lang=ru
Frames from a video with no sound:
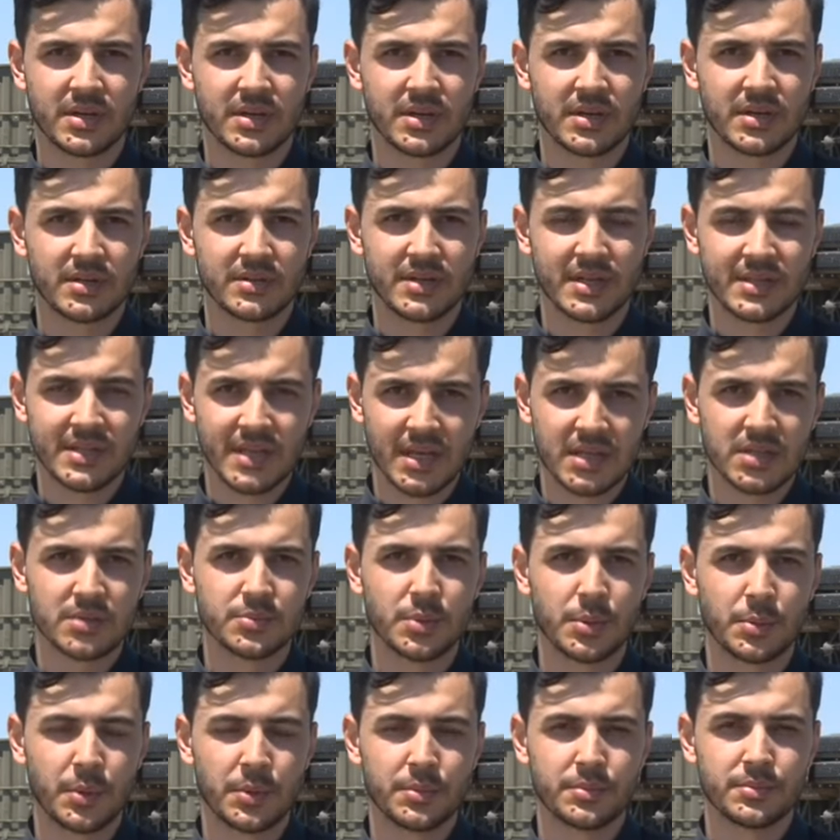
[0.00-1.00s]
на данный
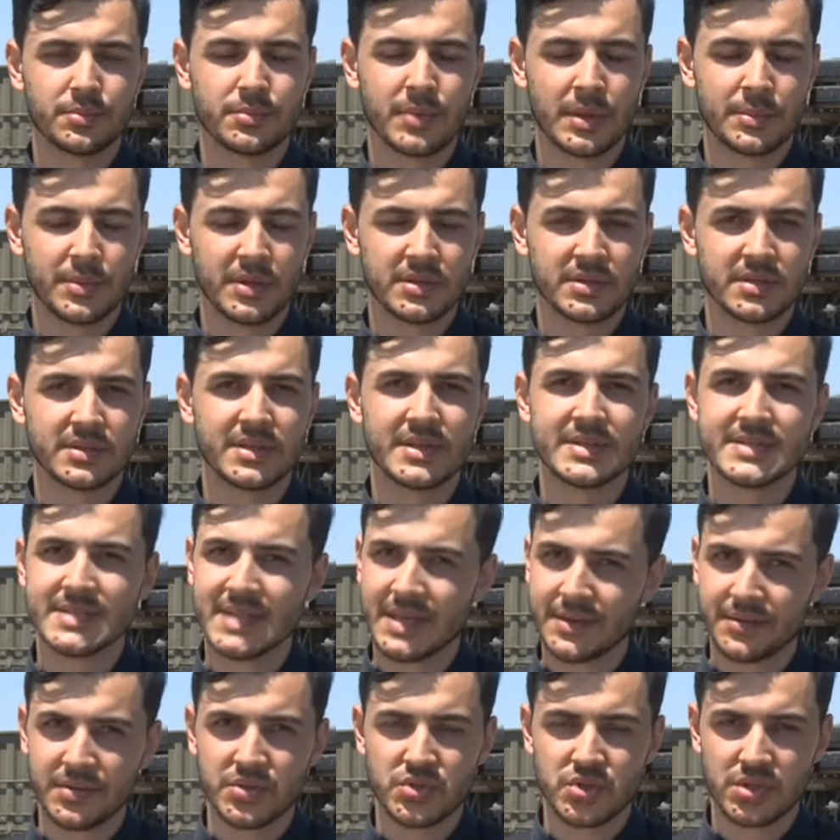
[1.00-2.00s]
момент это
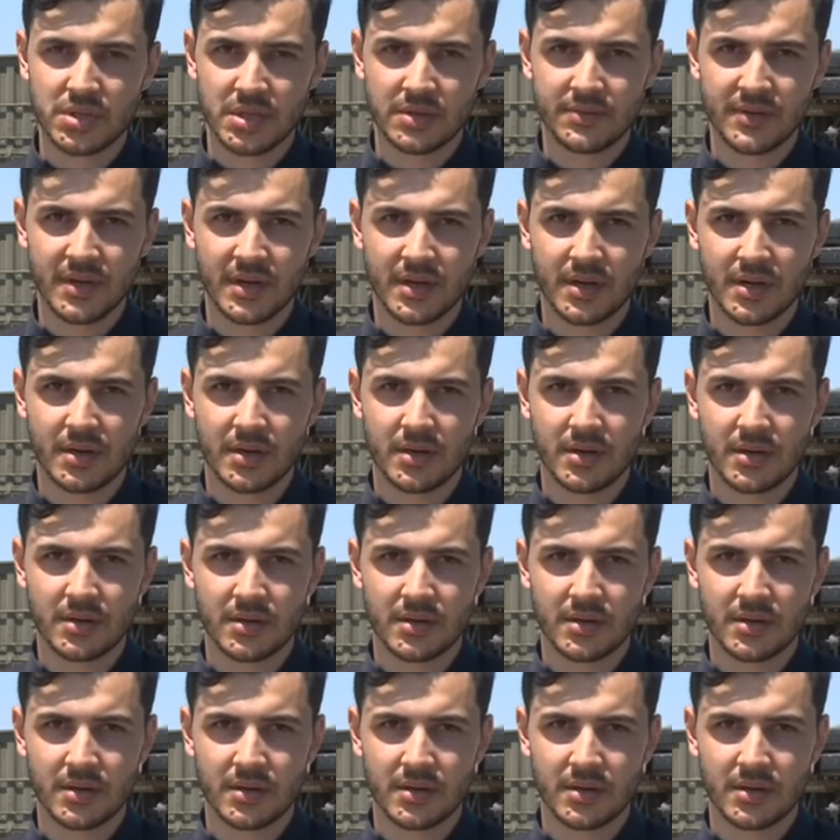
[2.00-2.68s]
9 человек,